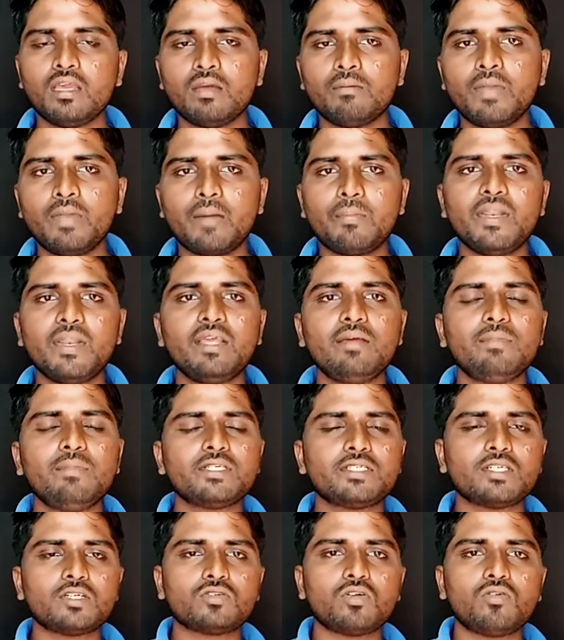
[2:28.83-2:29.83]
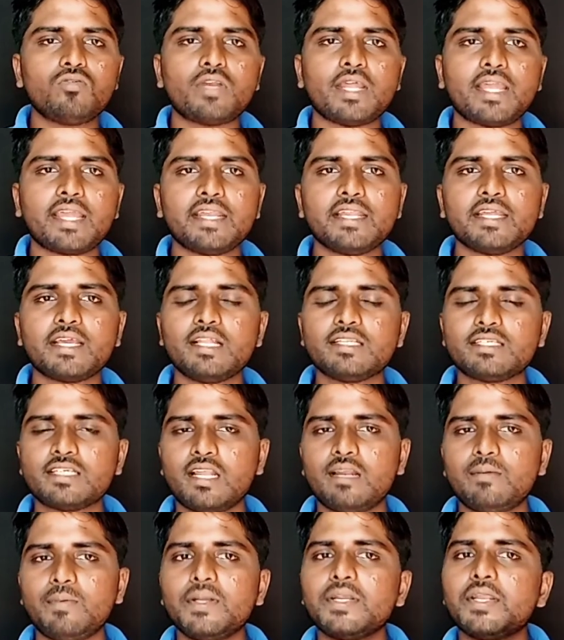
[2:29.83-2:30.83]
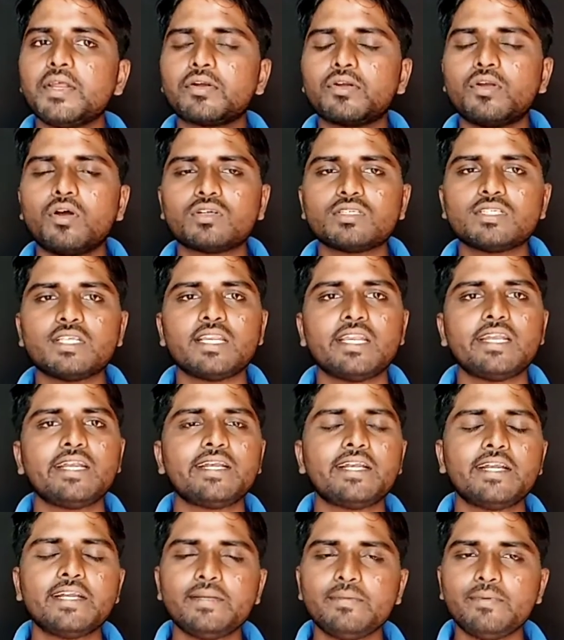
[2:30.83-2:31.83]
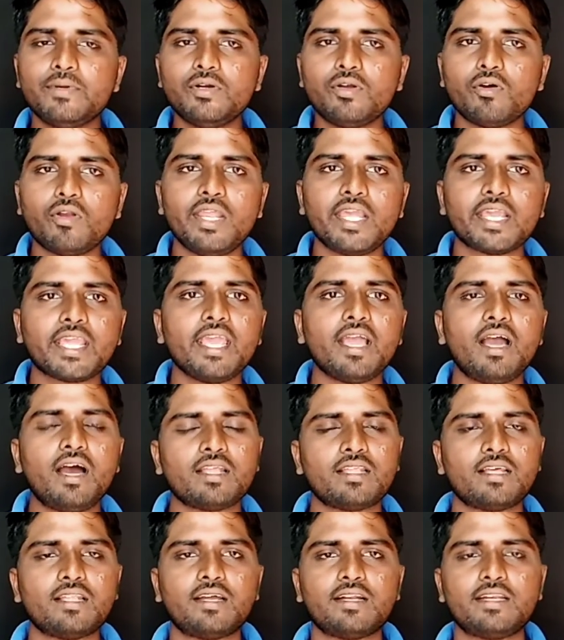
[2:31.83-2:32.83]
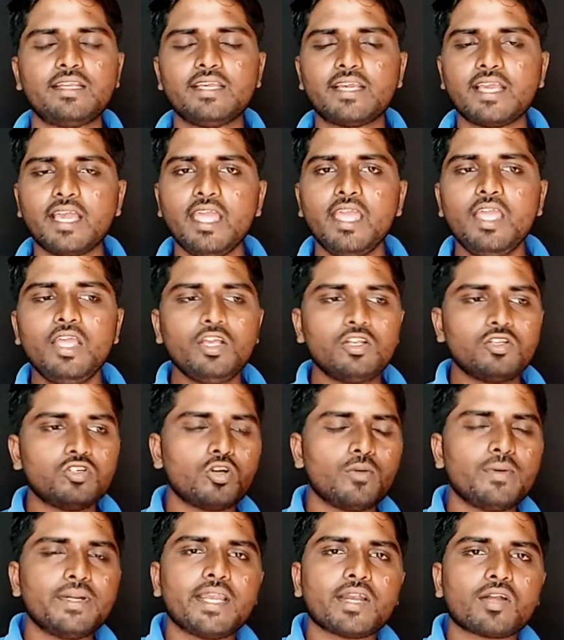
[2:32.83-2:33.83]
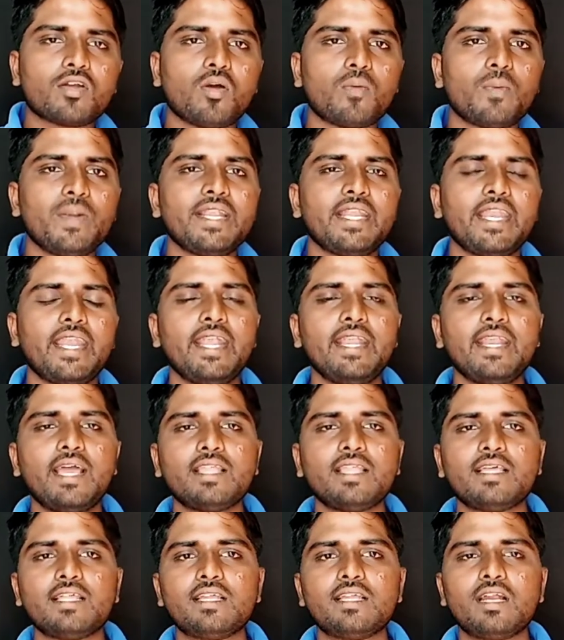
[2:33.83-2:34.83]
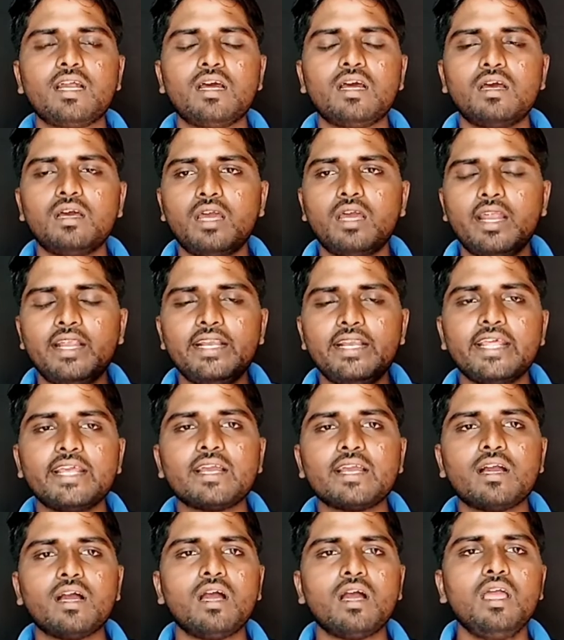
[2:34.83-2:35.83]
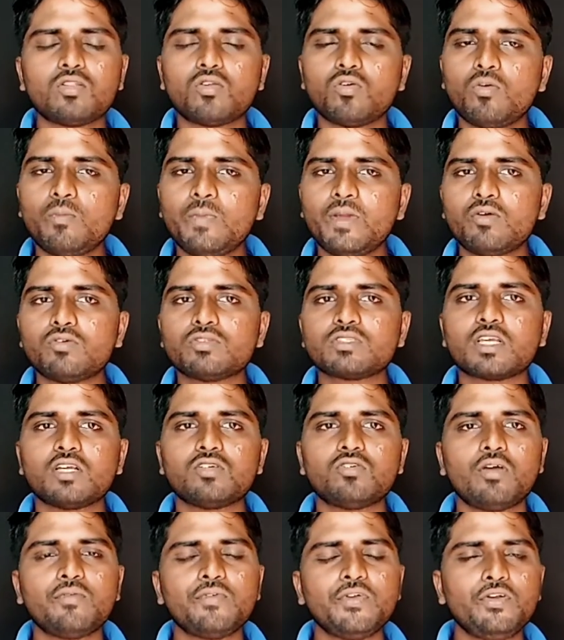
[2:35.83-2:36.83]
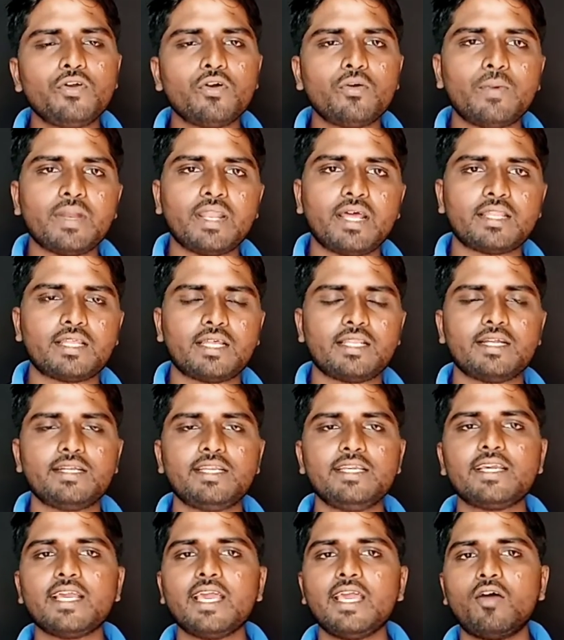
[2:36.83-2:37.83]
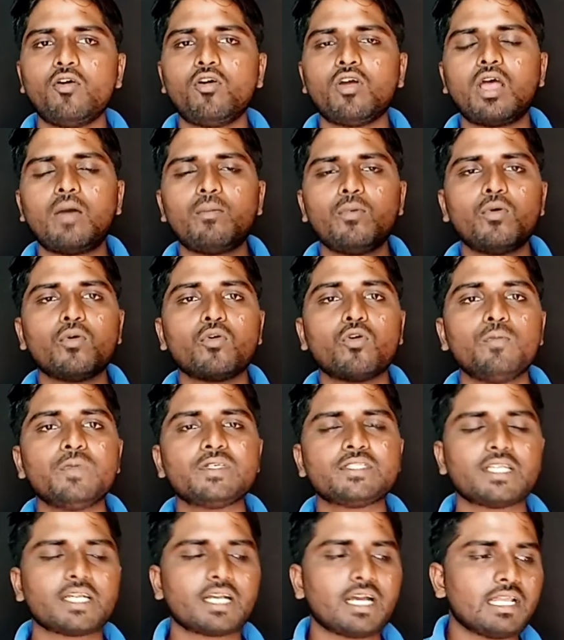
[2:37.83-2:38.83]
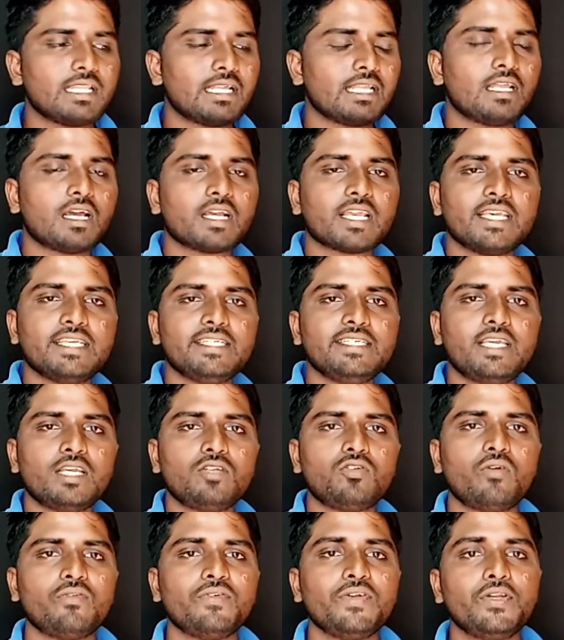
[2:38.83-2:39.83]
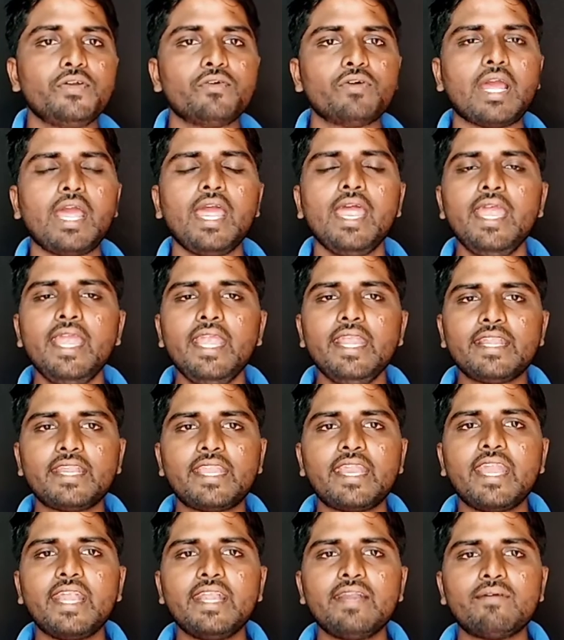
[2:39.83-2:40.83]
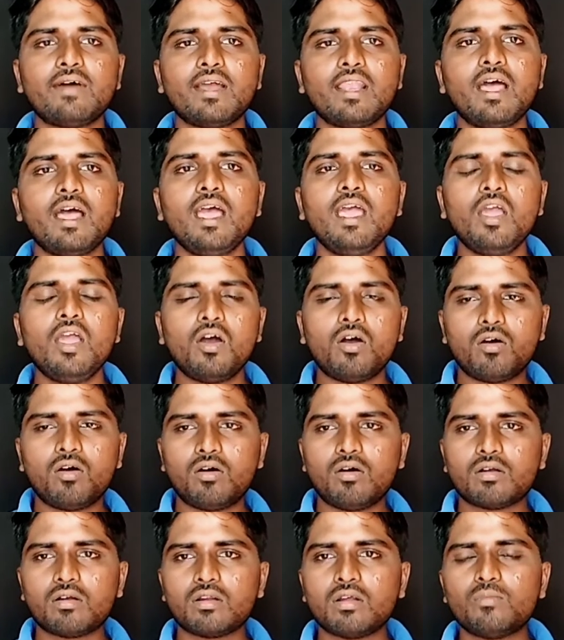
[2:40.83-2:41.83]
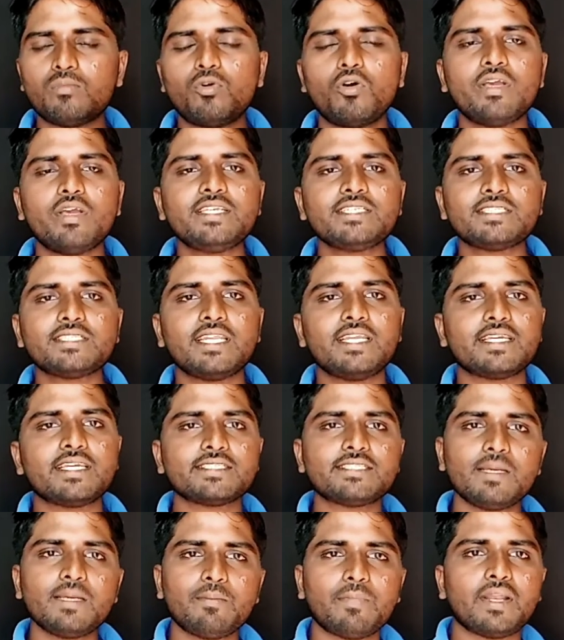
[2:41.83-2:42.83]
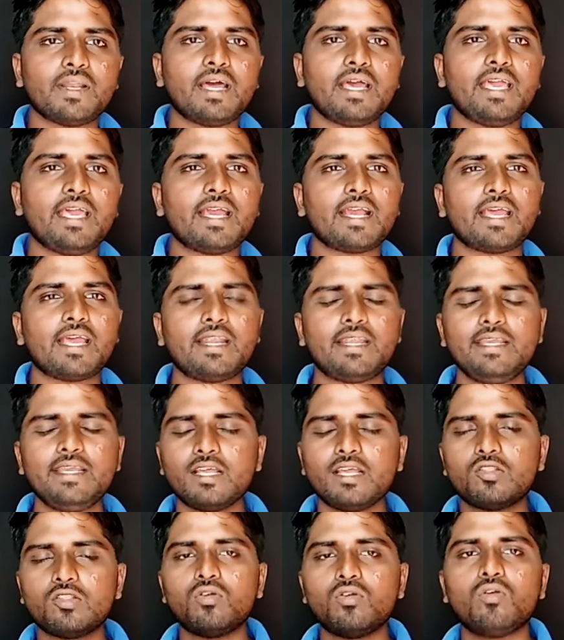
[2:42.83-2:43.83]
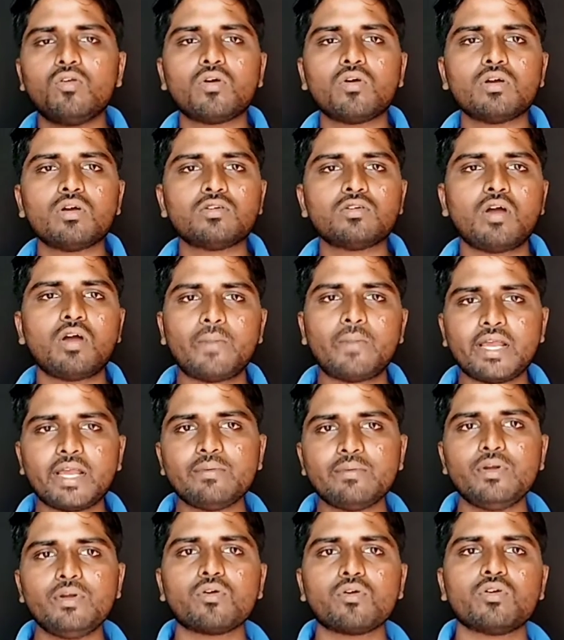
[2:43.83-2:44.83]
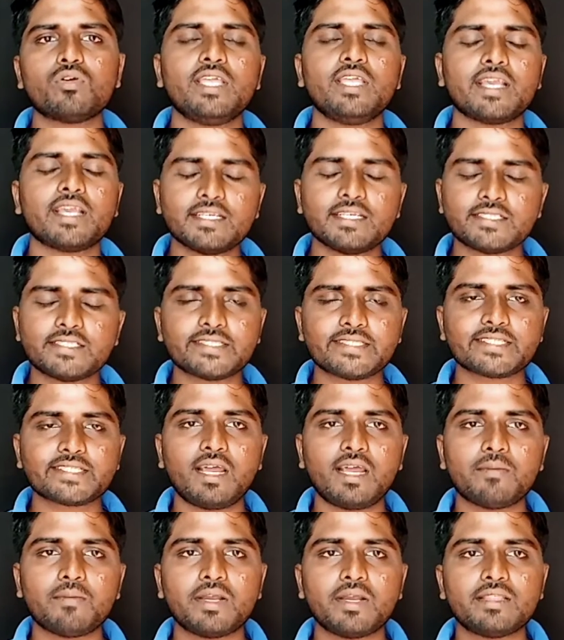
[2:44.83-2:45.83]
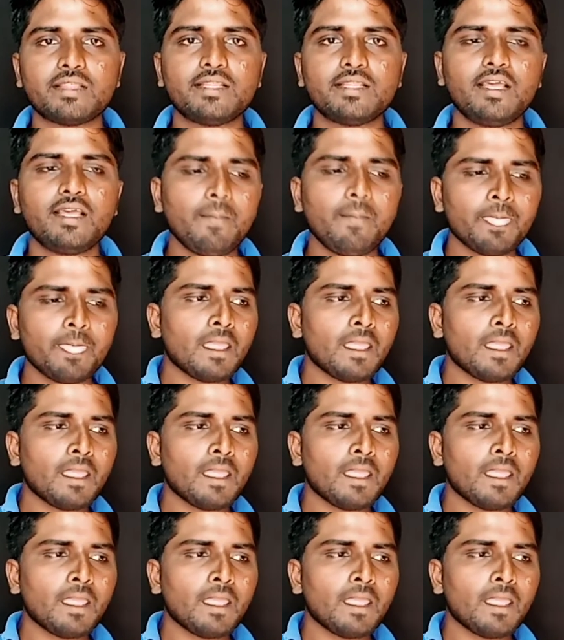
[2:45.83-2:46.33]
मैं अपने मिस्टर सोनू टेक्निकल चैनल पर टिकटॉक से रिलेटेड वीडियो लेके आता था ठीक है जो भी टिकटॉक पर ट्रेंड आता था एडिटिंग का वो तो मैं उसका जो है वीडियो बनाता था ठीक है और आप लोगों को मैं सिखाता था कि ये जो वीडियो है ट्रेंड वाला और वो इस तरीके से बनाया गया ठीक है तो लोग जो हमारी वीडियो को देख के सब्सक्राइब करते थे